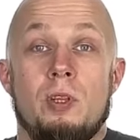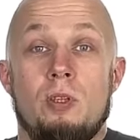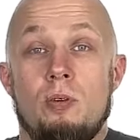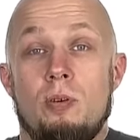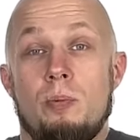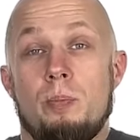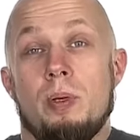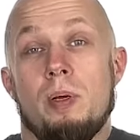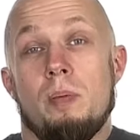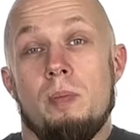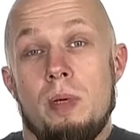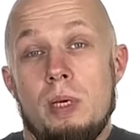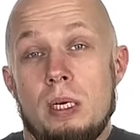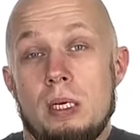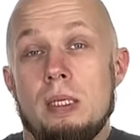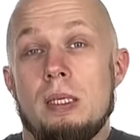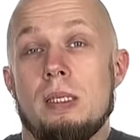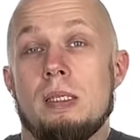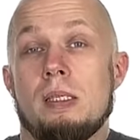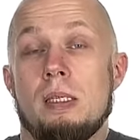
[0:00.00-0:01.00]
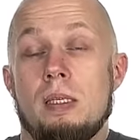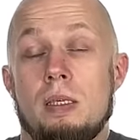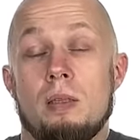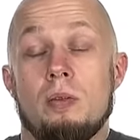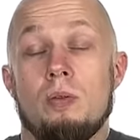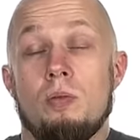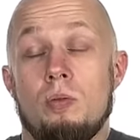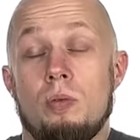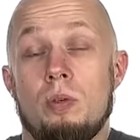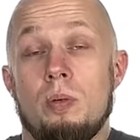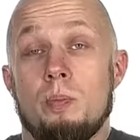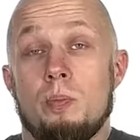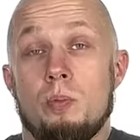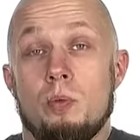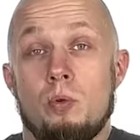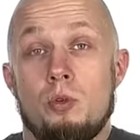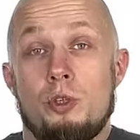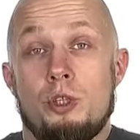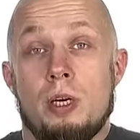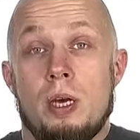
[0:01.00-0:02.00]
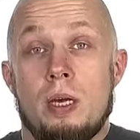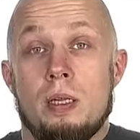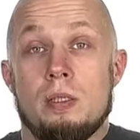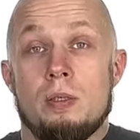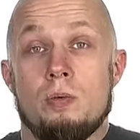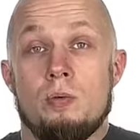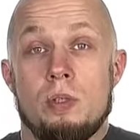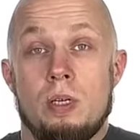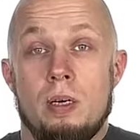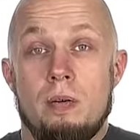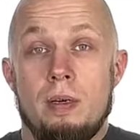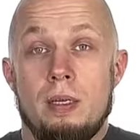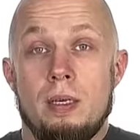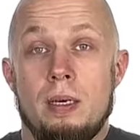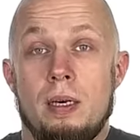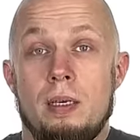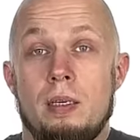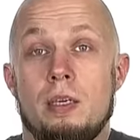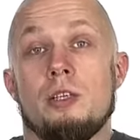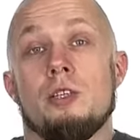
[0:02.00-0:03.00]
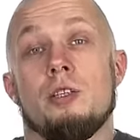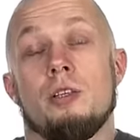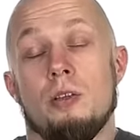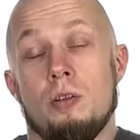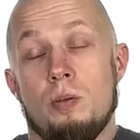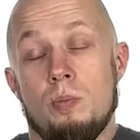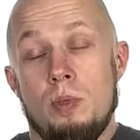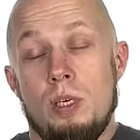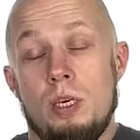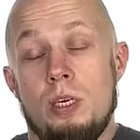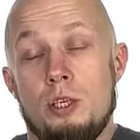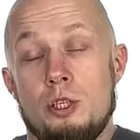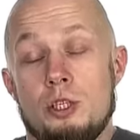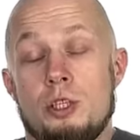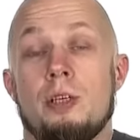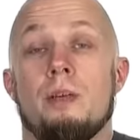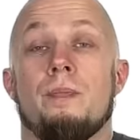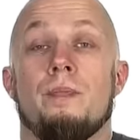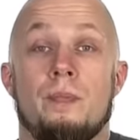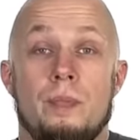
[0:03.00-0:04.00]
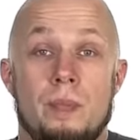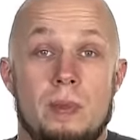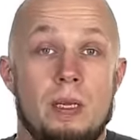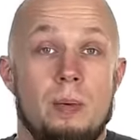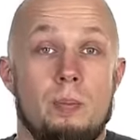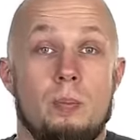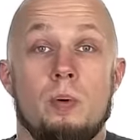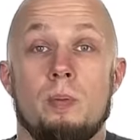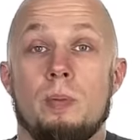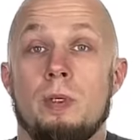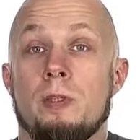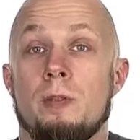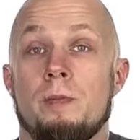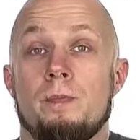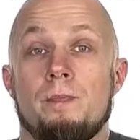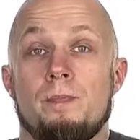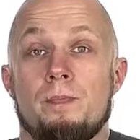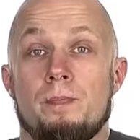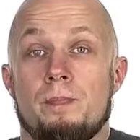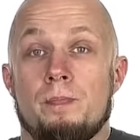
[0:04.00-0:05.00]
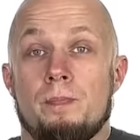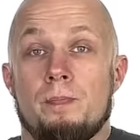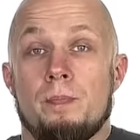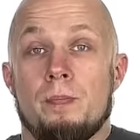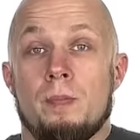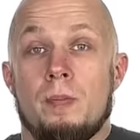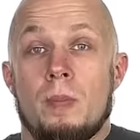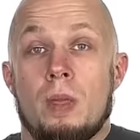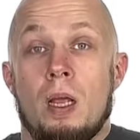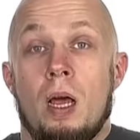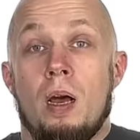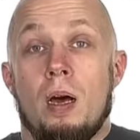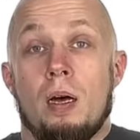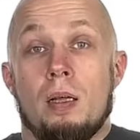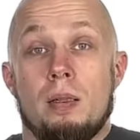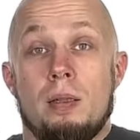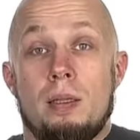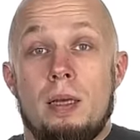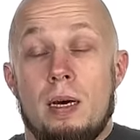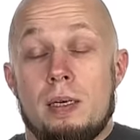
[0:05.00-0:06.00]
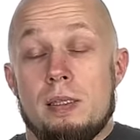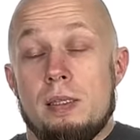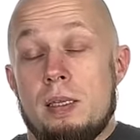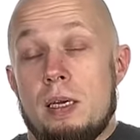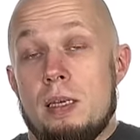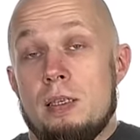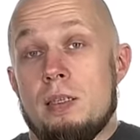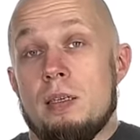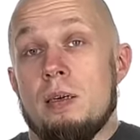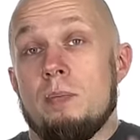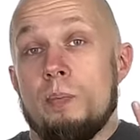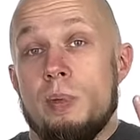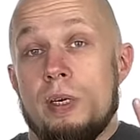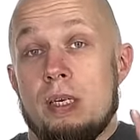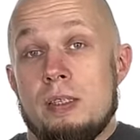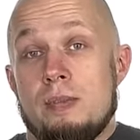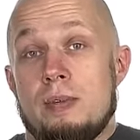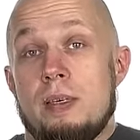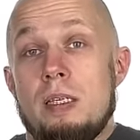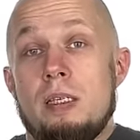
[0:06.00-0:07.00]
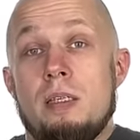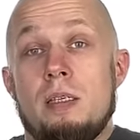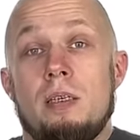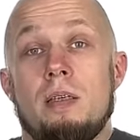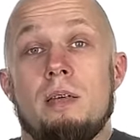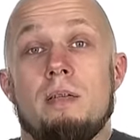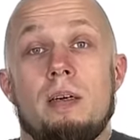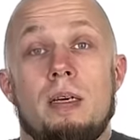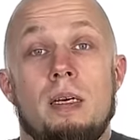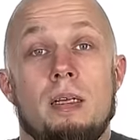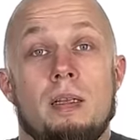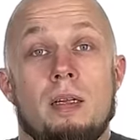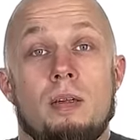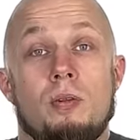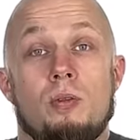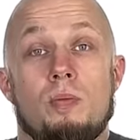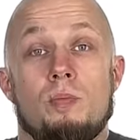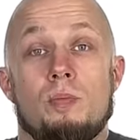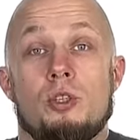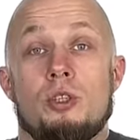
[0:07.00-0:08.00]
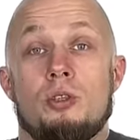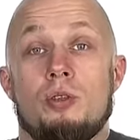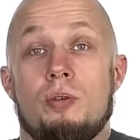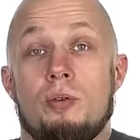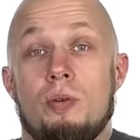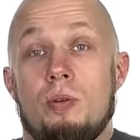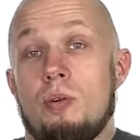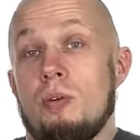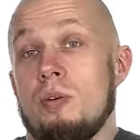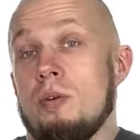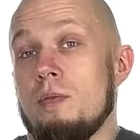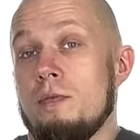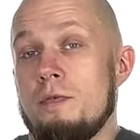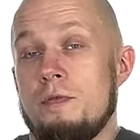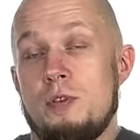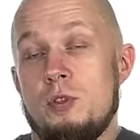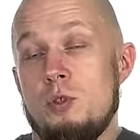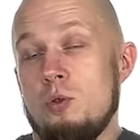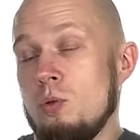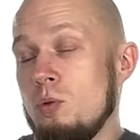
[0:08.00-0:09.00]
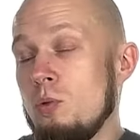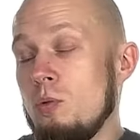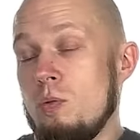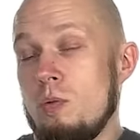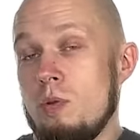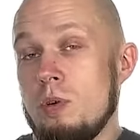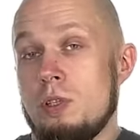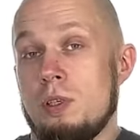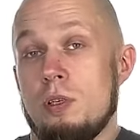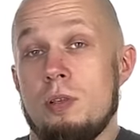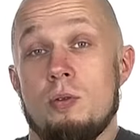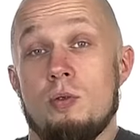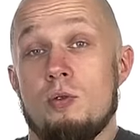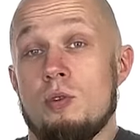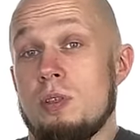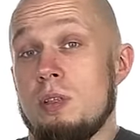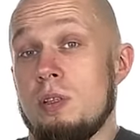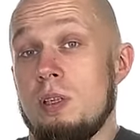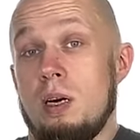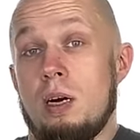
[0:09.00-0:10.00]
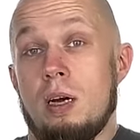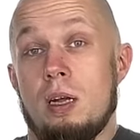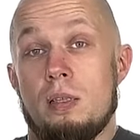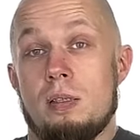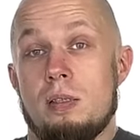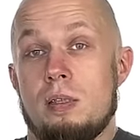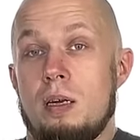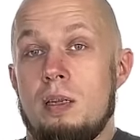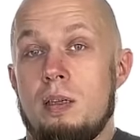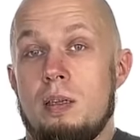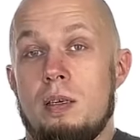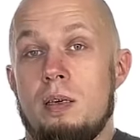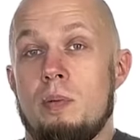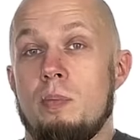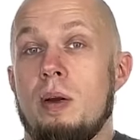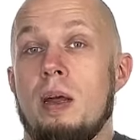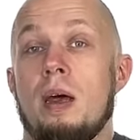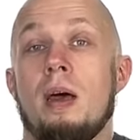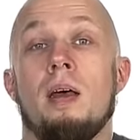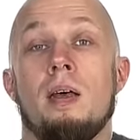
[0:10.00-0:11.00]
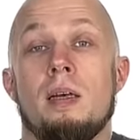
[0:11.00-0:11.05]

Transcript: то примерно скинду и получается. Узковат, конечно, но мне лично напомнил. Да, кстати, производитель говорит о том, что всю осень, то есть до конца ноября,